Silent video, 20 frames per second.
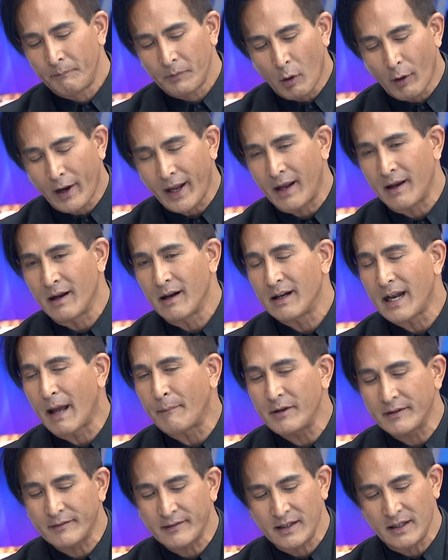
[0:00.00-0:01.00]
โอเค
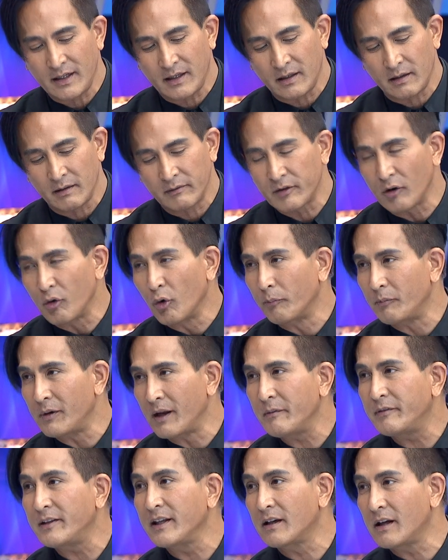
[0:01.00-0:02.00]
ลำที่4สรุป
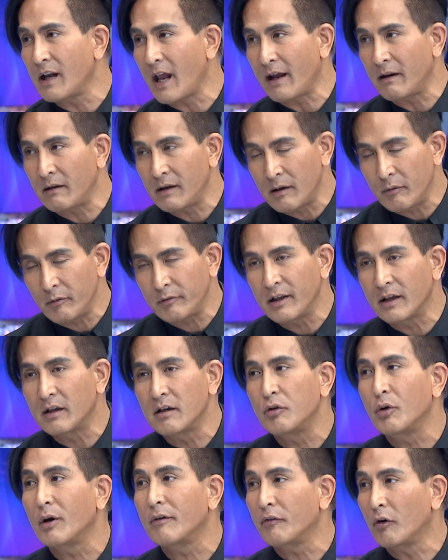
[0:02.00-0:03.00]
ลำที่4คืออะไรลำที่4
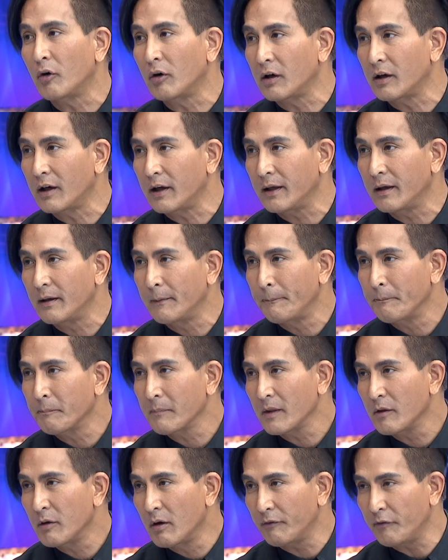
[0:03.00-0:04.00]
คือ UFO เลย
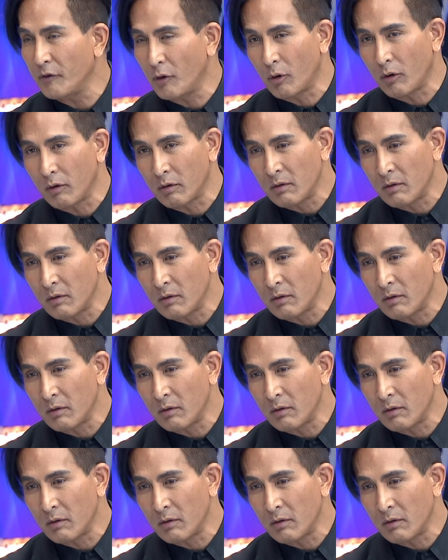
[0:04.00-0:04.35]
UFO